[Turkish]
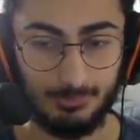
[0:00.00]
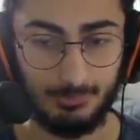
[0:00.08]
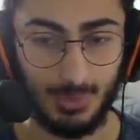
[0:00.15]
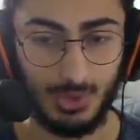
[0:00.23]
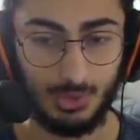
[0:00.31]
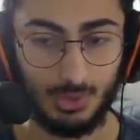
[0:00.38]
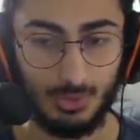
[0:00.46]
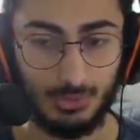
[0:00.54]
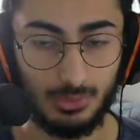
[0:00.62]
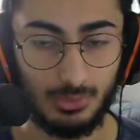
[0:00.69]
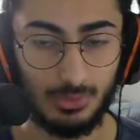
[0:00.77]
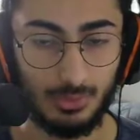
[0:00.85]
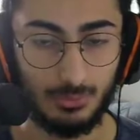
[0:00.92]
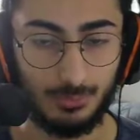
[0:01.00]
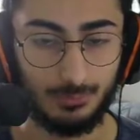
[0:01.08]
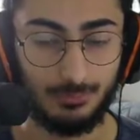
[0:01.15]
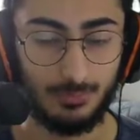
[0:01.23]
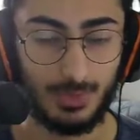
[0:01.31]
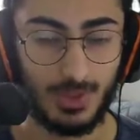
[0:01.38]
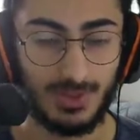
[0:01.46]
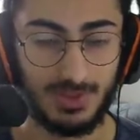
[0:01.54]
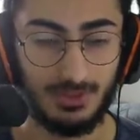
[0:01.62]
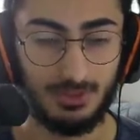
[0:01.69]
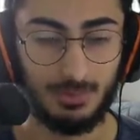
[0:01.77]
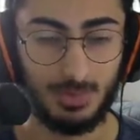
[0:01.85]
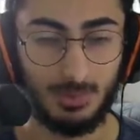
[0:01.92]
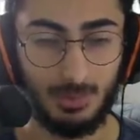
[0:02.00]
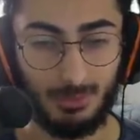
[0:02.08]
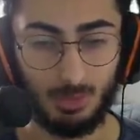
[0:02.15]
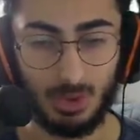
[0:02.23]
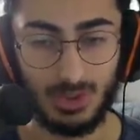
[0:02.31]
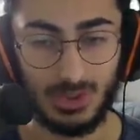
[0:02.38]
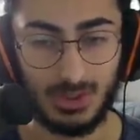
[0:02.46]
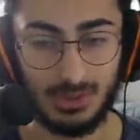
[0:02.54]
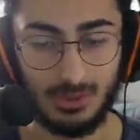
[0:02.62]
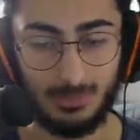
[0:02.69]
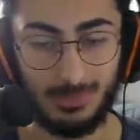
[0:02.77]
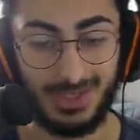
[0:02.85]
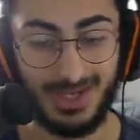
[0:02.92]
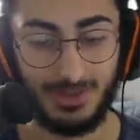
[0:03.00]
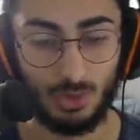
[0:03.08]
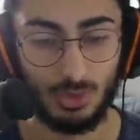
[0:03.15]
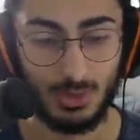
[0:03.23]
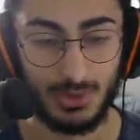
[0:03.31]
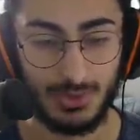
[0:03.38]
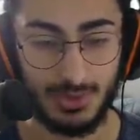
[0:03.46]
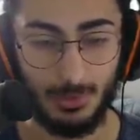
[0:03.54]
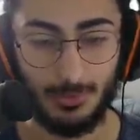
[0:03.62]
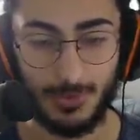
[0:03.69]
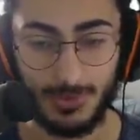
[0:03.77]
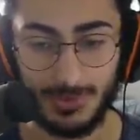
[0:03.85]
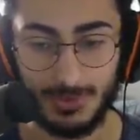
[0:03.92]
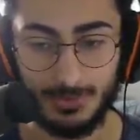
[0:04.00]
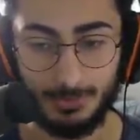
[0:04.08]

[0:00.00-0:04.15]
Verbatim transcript: 5 oldu. Kazanır mıyım ben bu yarışı? Biraz zorlasam evet.